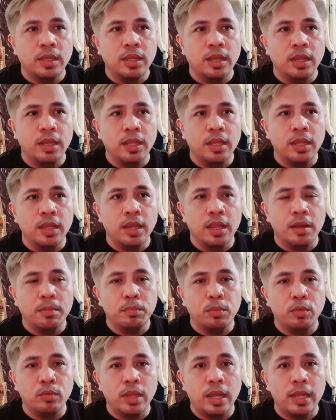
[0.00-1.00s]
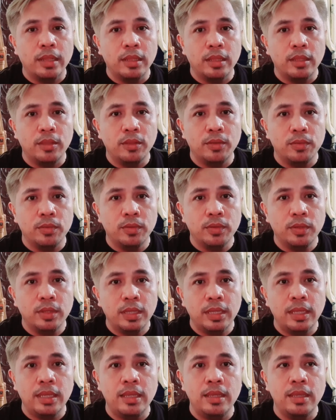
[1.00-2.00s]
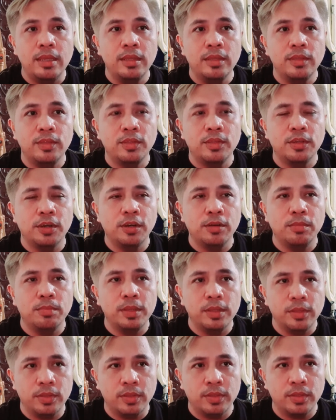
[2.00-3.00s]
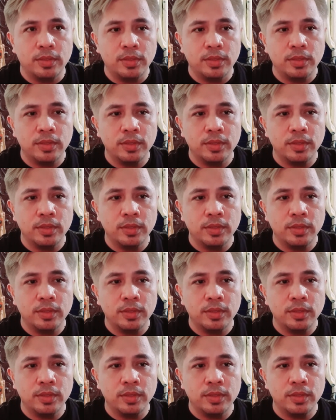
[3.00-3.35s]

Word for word: I-click lang po natin yung e-service.